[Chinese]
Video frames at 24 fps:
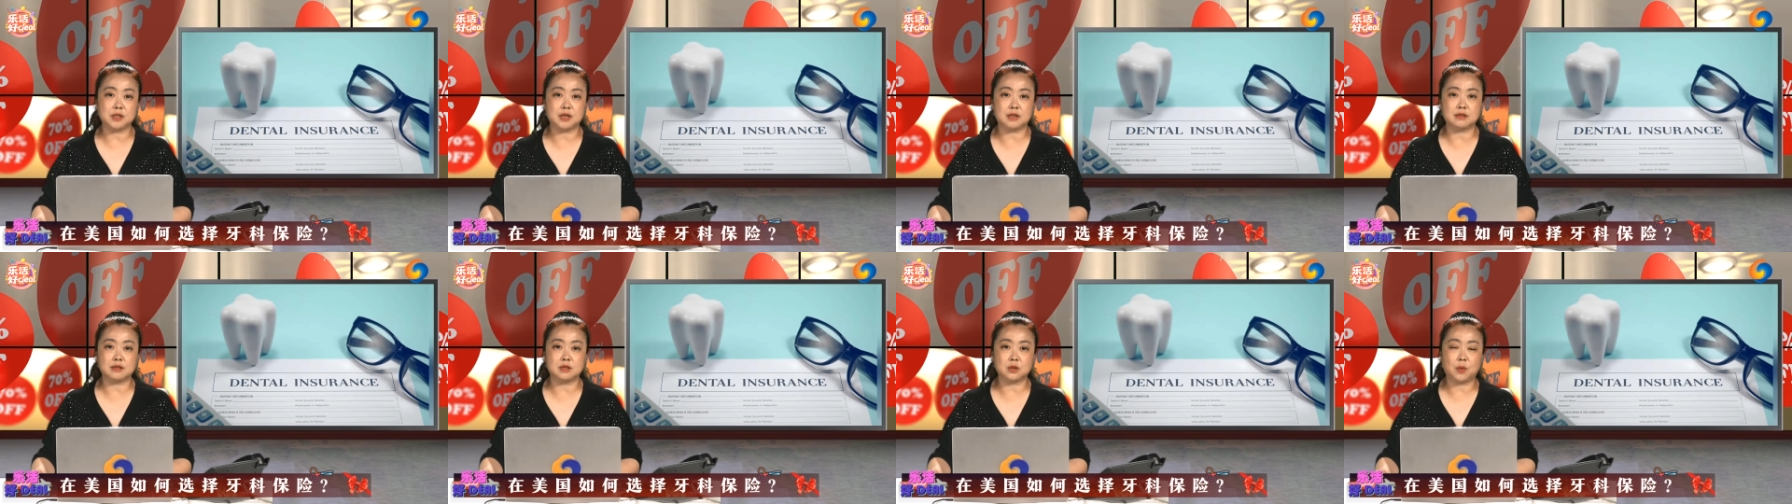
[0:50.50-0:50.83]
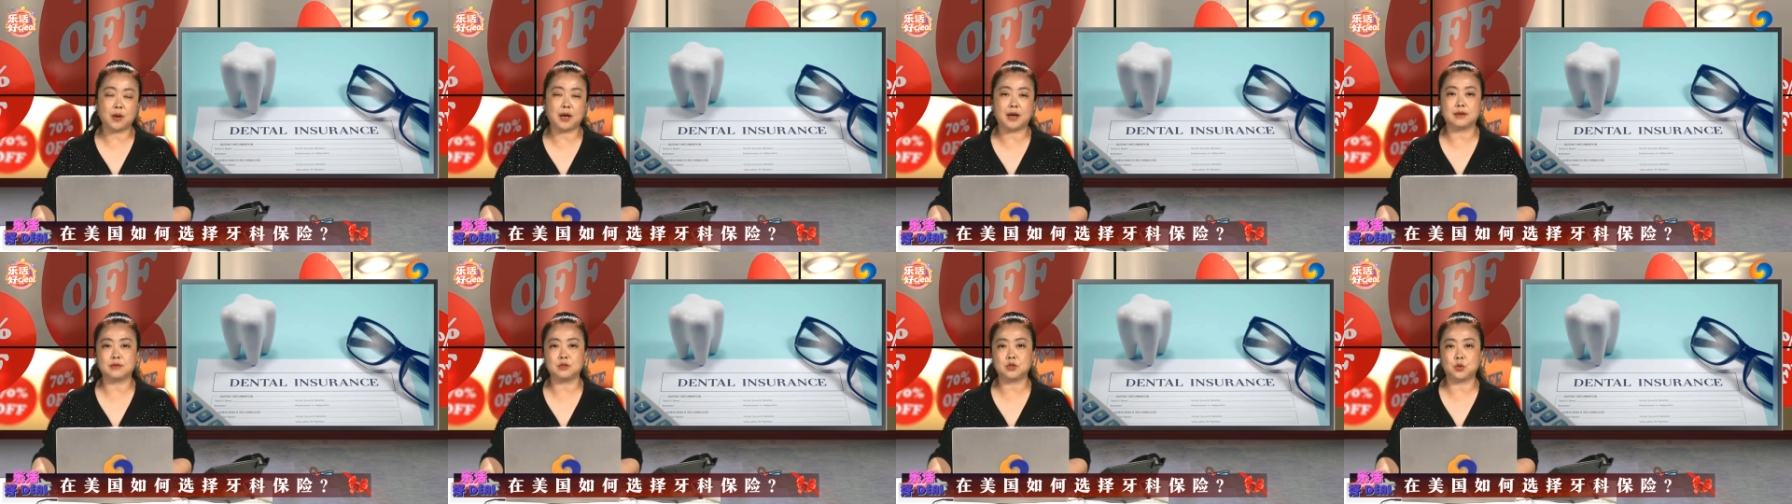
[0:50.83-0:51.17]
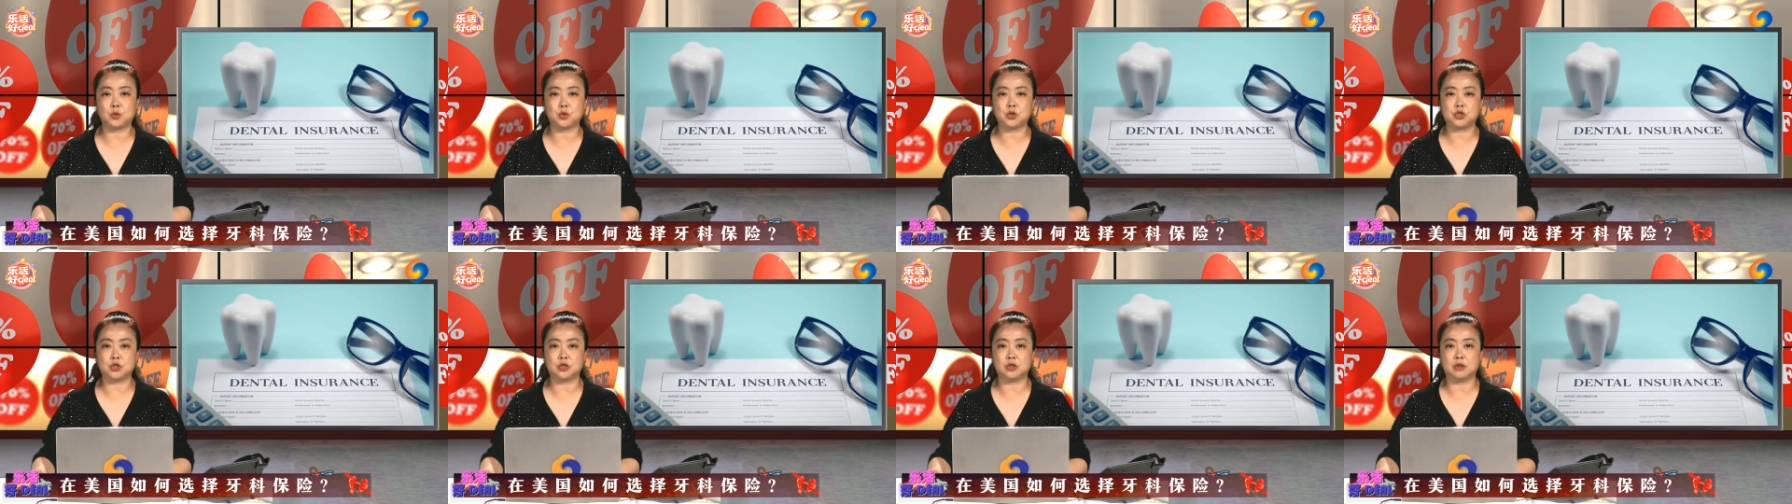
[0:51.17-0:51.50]
计划，就
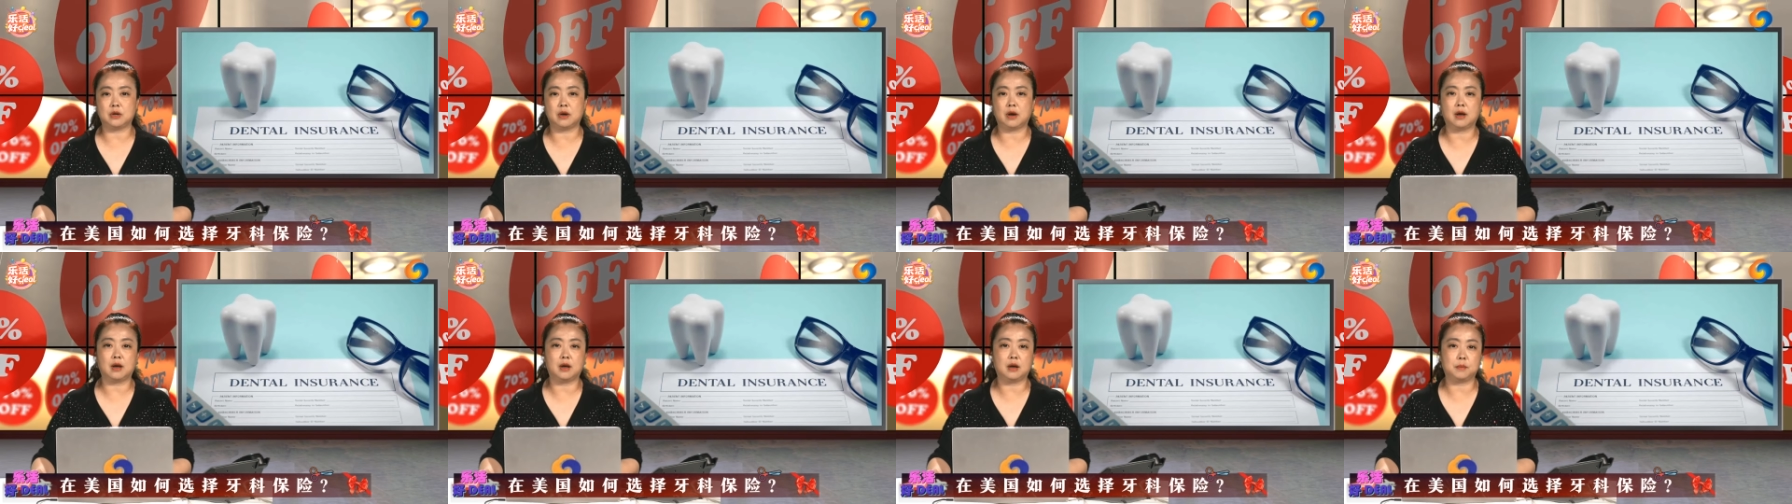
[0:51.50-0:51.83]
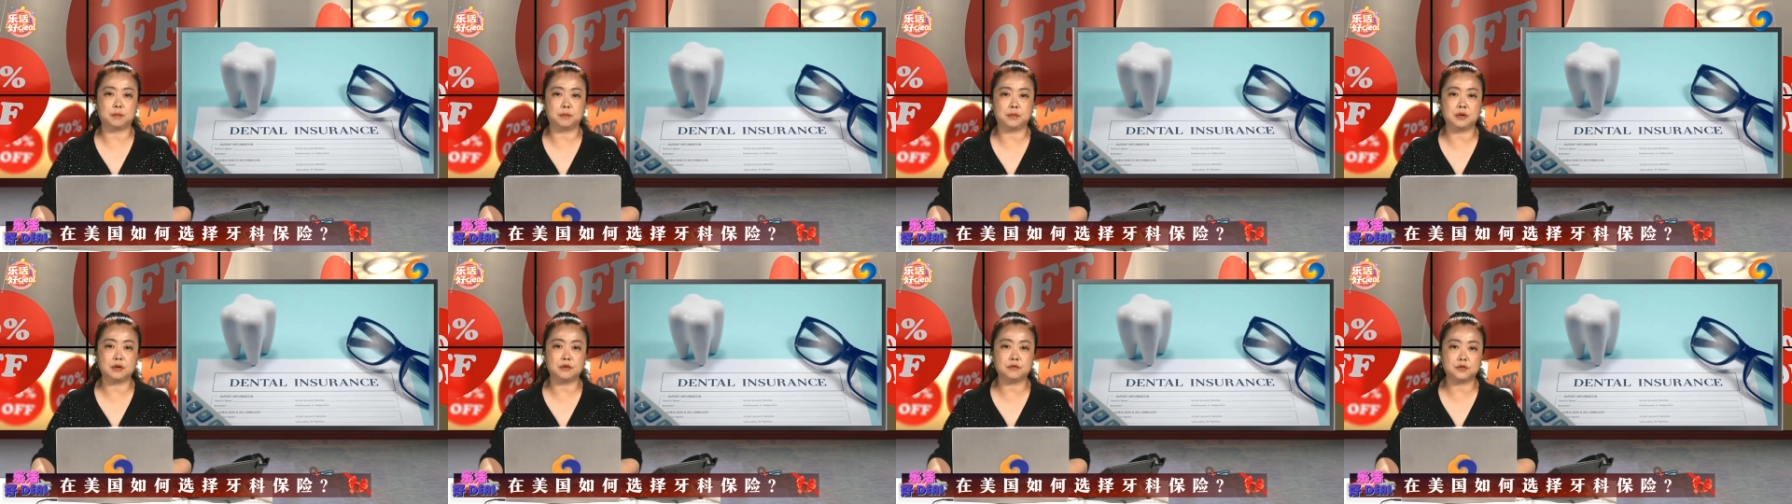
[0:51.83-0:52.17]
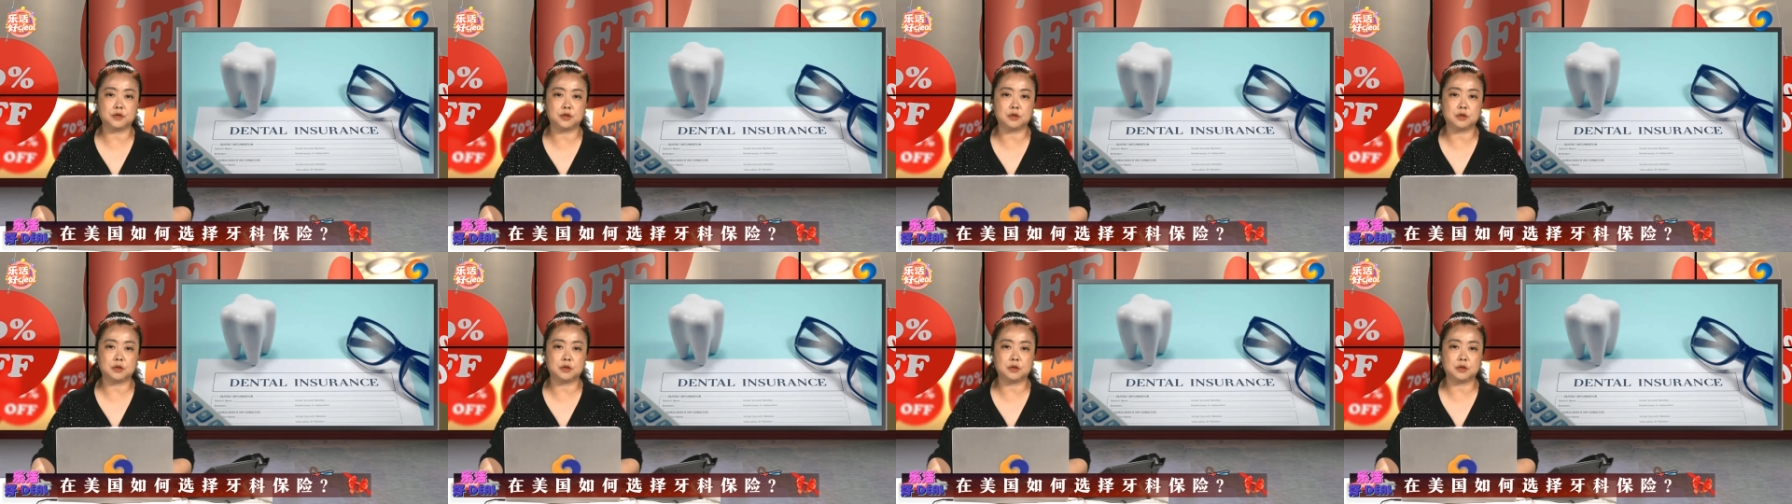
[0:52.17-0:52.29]
是呃 p r f e